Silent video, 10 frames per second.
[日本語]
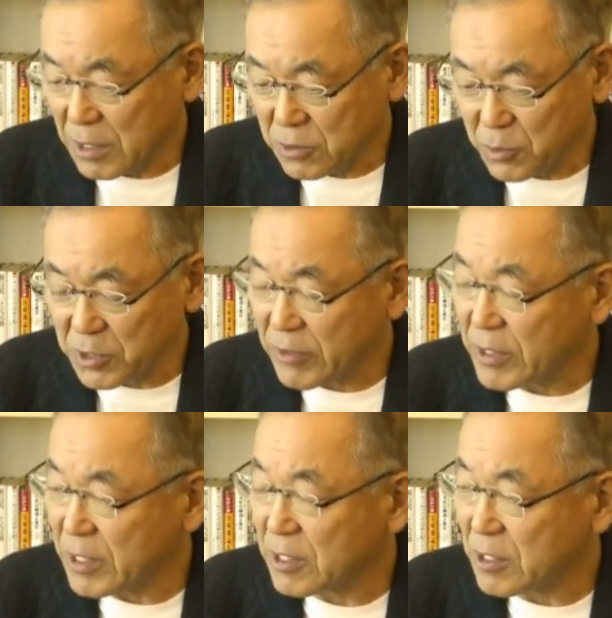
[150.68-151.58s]
伴
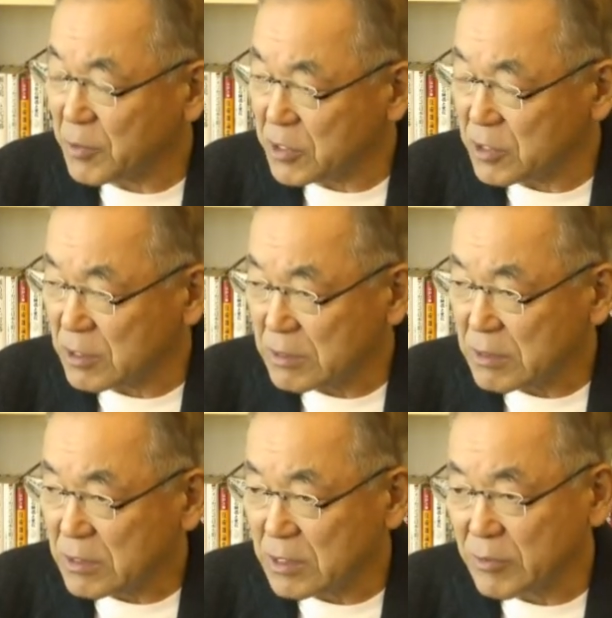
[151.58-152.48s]
わないために、
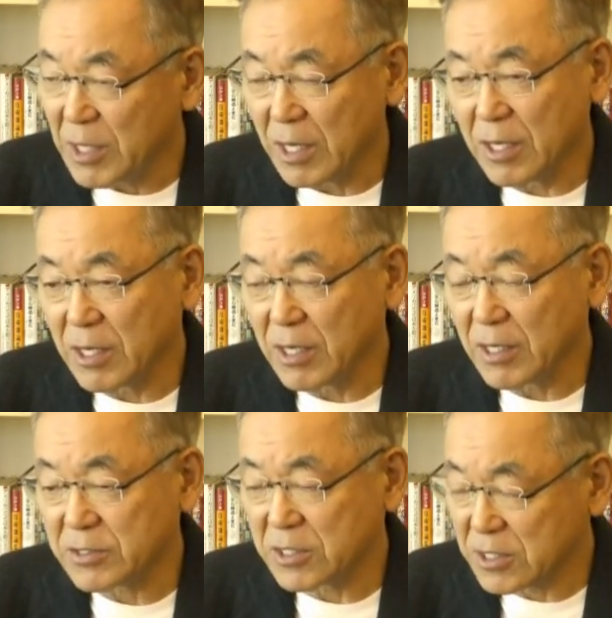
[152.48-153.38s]

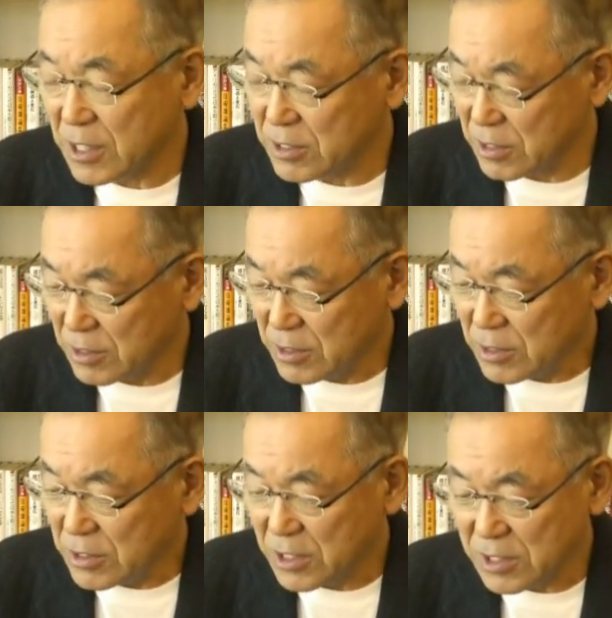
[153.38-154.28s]
実際に
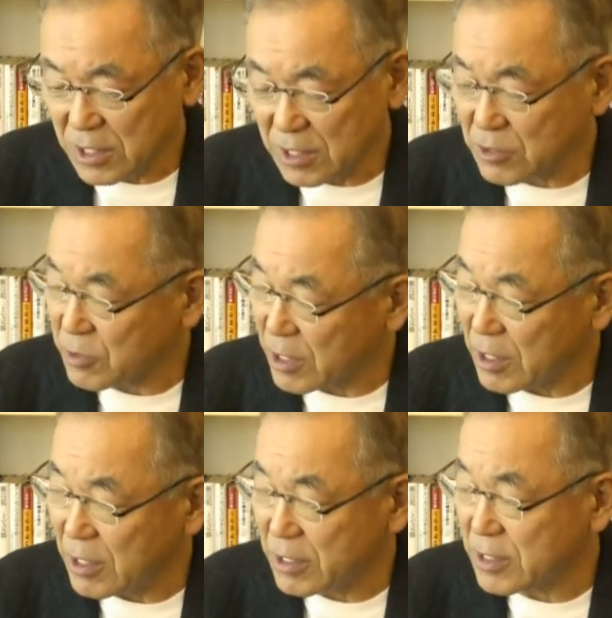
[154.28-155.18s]
生産だと
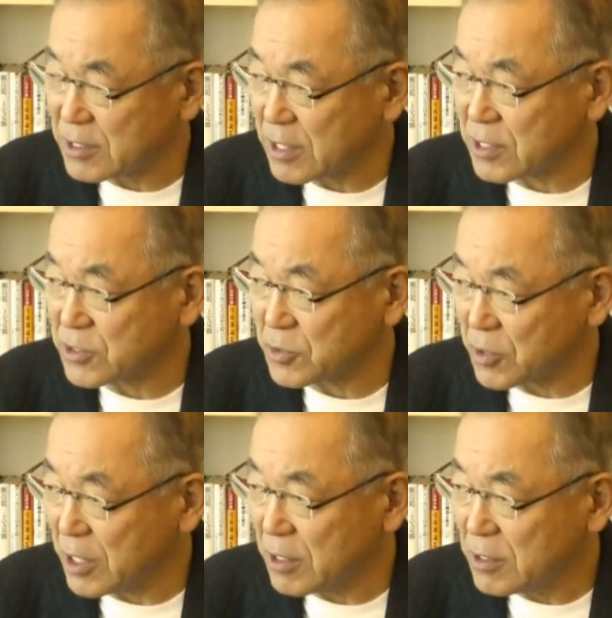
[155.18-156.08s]
か経済活
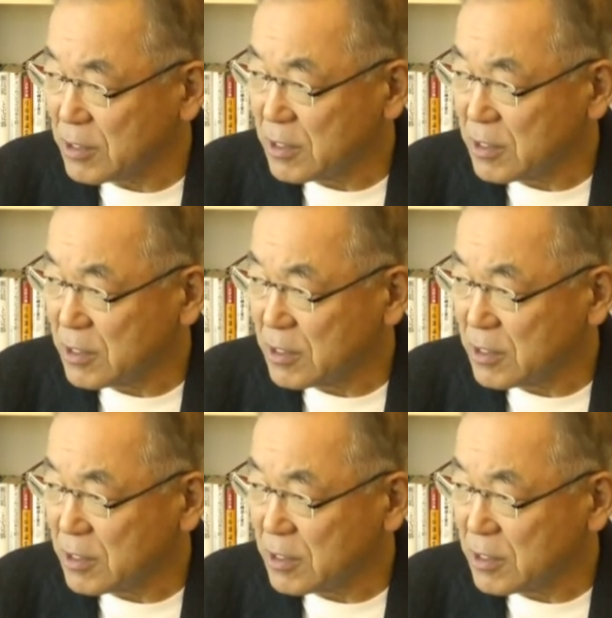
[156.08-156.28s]
動が